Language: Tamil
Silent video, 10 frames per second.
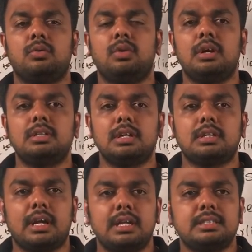
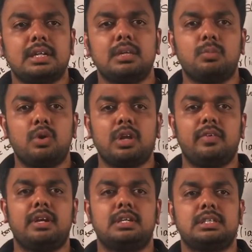உலகத்தில் தலை சிறந்த
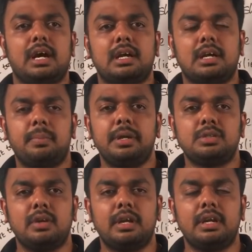மோட்டிவேட்டர்ஸ் யார்
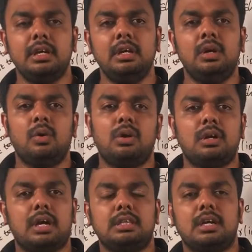அப்படின்னு சொல்லிட்டு ஒரு
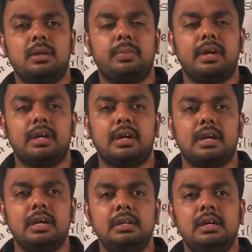கருத்து கணிப்பு
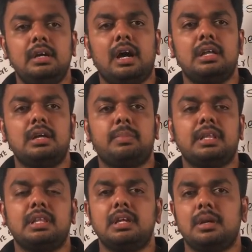எடுக்கிறாங்க அதில்
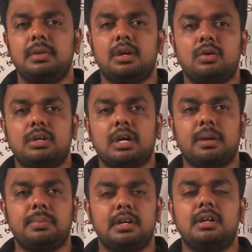பார்த்தீங்க அப்படின்னா ஒரு
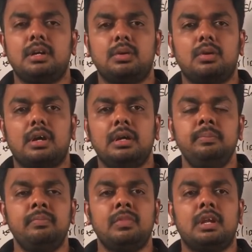டாப் ஹண்ட்ரட்குள்ளே
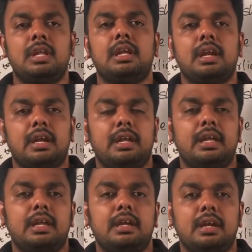நீங்கள் ந
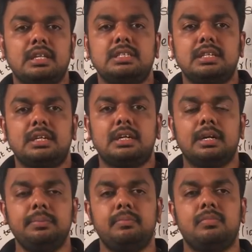நீங்கள் நினச்சிக்கிட்டு இருக்க
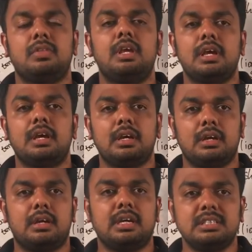
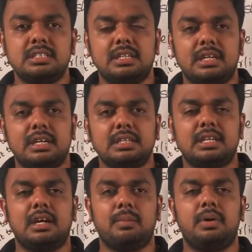நீங்கள் ரசிச்சுக்கிட்டு இருக்க
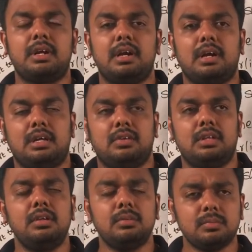சில நபர்கள் அதாவது